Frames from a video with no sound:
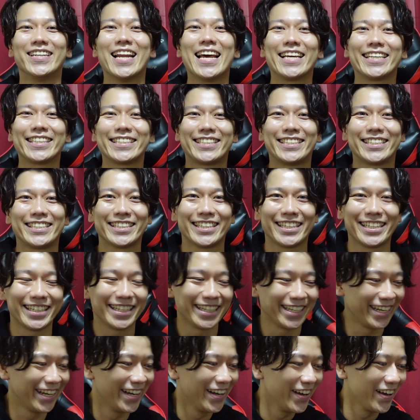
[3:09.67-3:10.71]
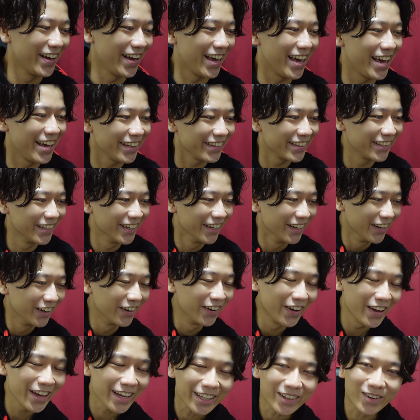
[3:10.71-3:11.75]
嬉しい。
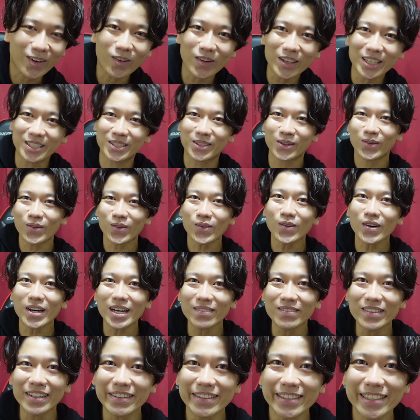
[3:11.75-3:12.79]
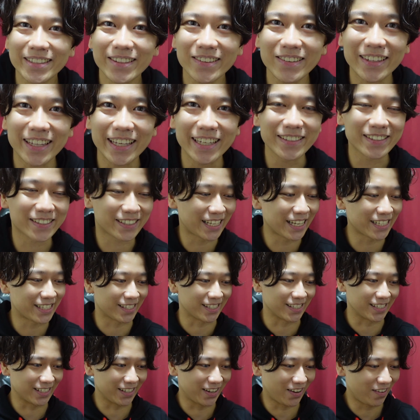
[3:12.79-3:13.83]
え、え、これ動画回すと出る
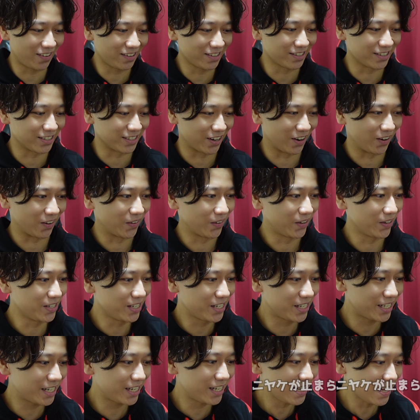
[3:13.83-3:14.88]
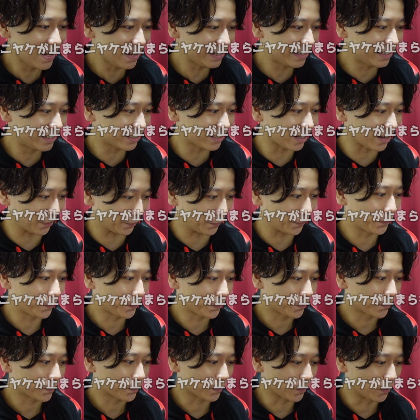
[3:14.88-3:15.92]
説あるじゃん。いきなり来たよ。
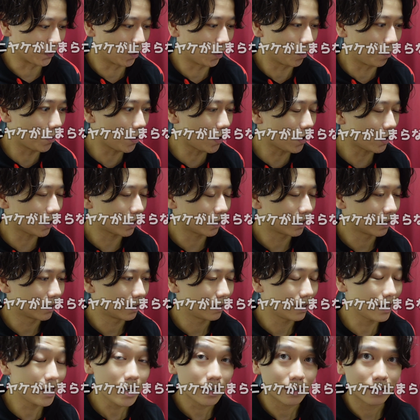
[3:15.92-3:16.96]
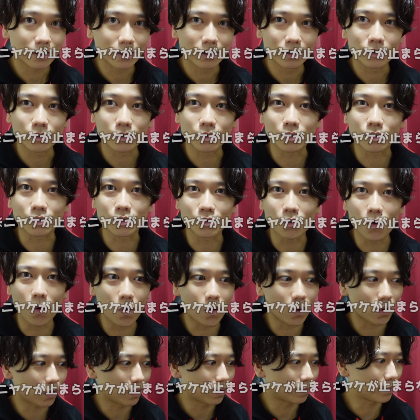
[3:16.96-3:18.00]
やば。え、す
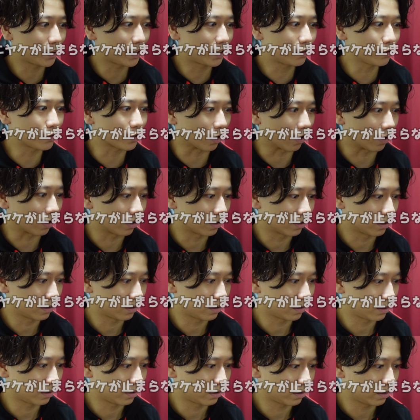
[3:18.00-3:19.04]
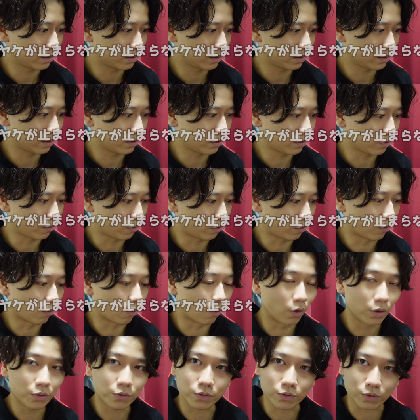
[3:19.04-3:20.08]
ご。びっくりした。あ
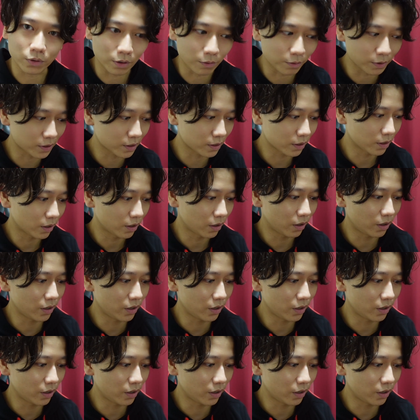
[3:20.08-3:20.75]
りがとうございます。